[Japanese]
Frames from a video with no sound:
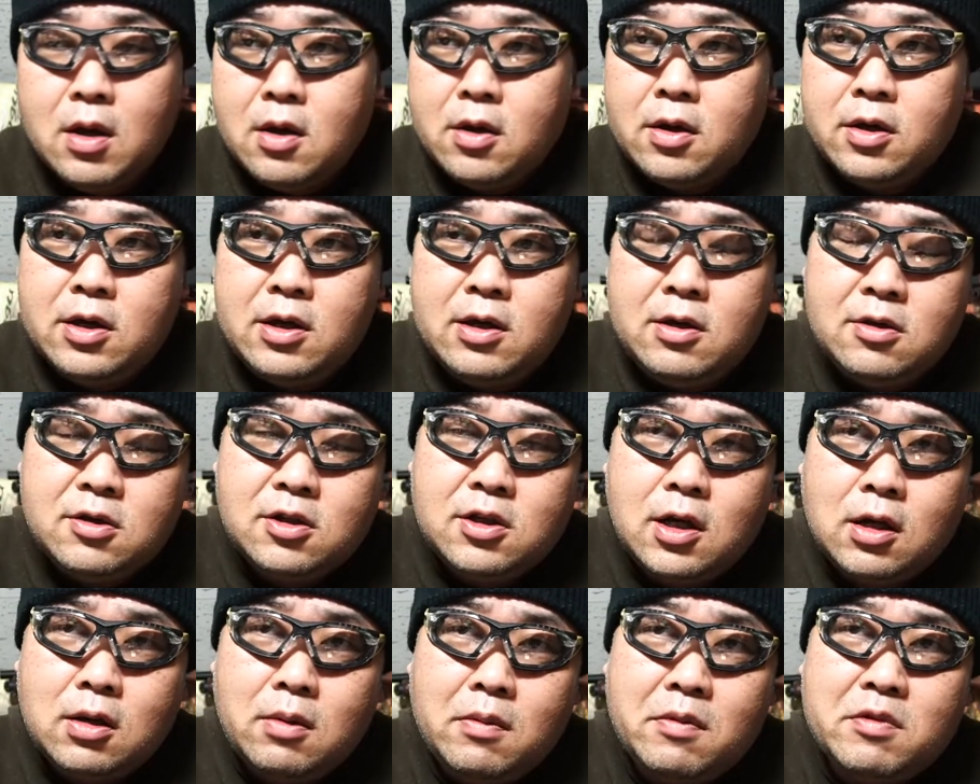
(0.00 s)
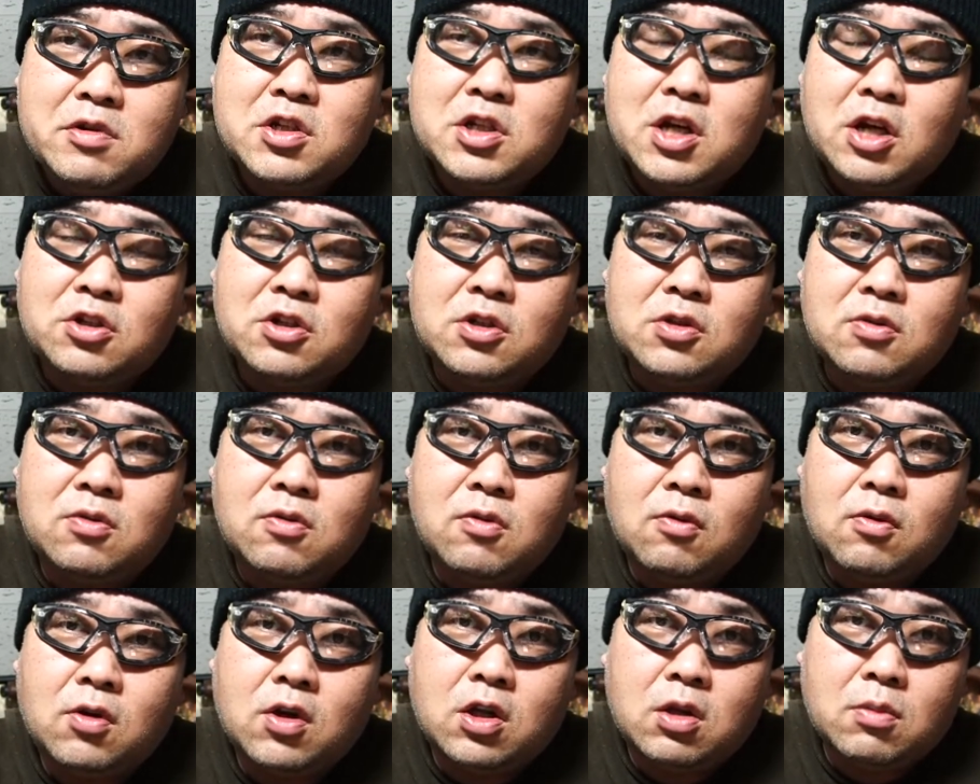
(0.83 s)
インスタグラムに写真を
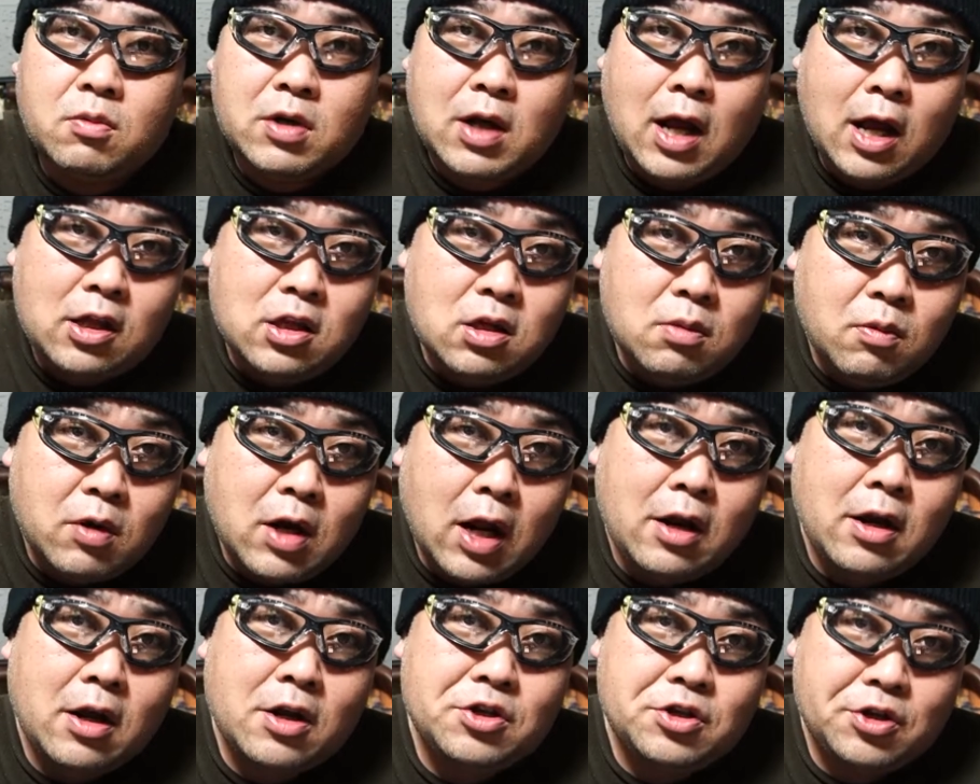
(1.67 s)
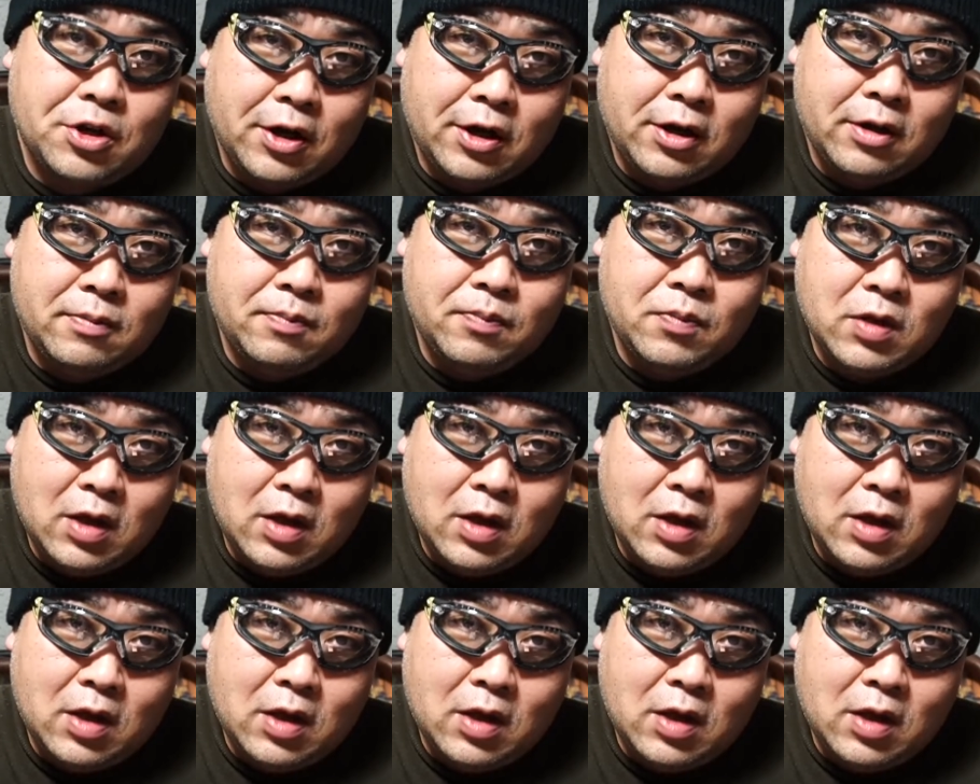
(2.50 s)
載っけても何にもなんないじゃない。